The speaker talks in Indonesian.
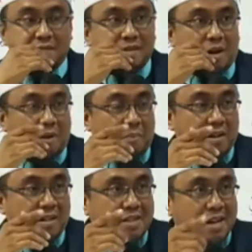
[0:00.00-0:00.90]
Kalau
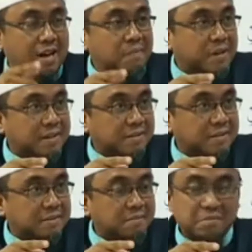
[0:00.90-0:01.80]
para sahabat
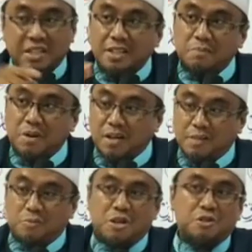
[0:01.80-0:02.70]
minimal
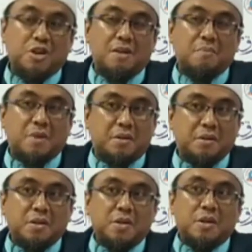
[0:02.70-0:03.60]
di bulan
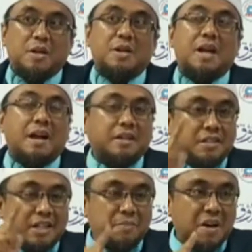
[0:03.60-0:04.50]
Syakban dari
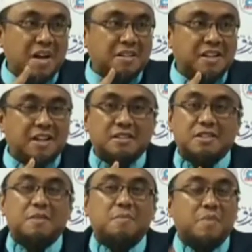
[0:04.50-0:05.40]
segi penghasilan
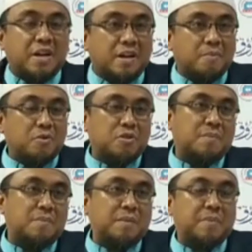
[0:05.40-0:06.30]
saja mereka
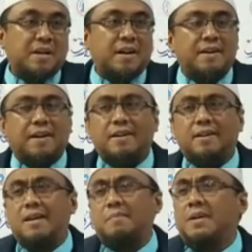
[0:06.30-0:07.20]
berusaha melipat gandakan.
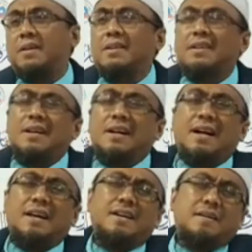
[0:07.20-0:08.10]
Kenapa?
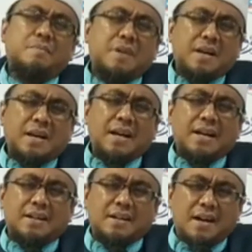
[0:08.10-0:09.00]
Karena
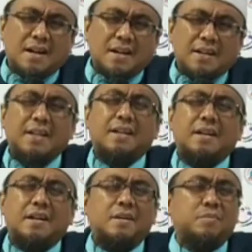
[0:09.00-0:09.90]
mereka
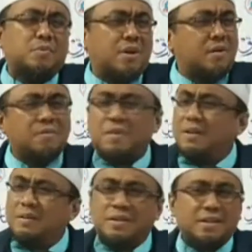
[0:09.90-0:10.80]
ingin di bulan
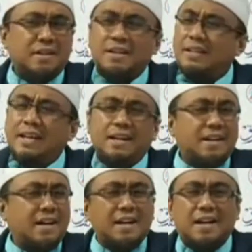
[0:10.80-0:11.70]
Ramadan
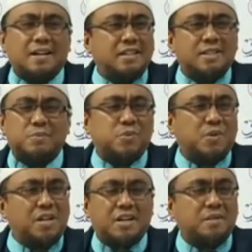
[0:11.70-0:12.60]
tidak lagi
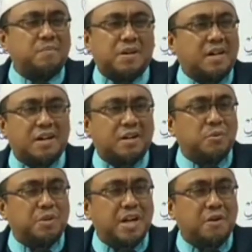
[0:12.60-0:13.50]
disibukkan dengan perkara
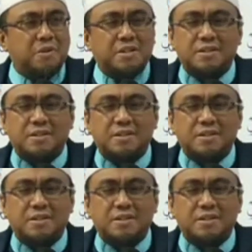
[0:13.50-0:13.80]
duniawi.